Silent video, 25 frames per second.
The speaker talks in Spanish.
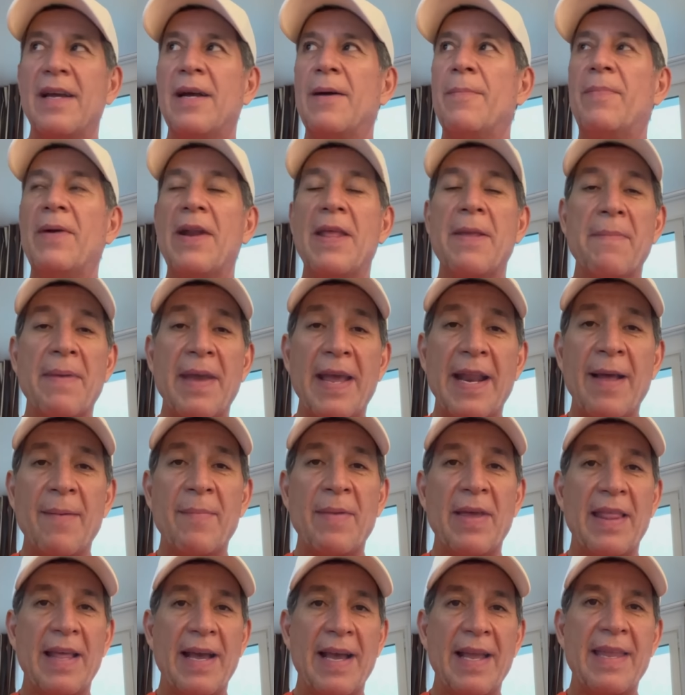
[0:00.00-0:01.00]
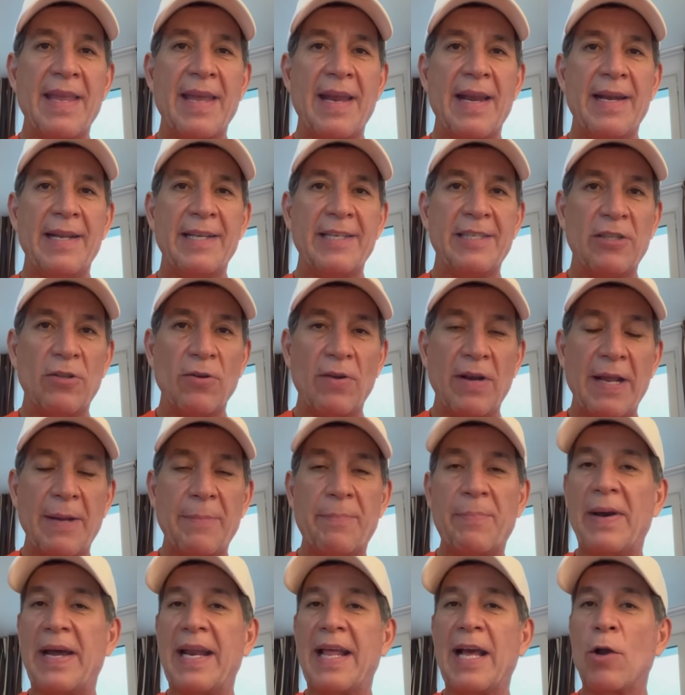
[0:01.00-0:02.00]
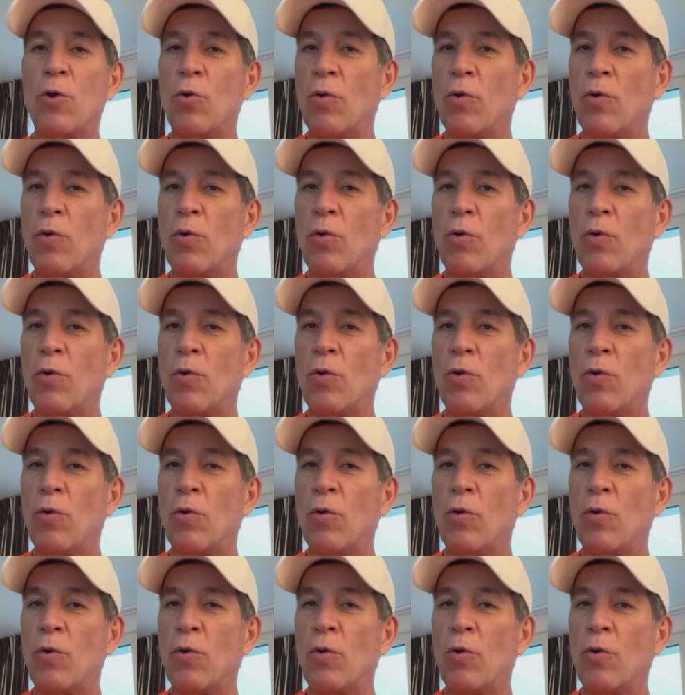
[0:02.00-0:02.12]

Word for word: Primera medalla en la historia para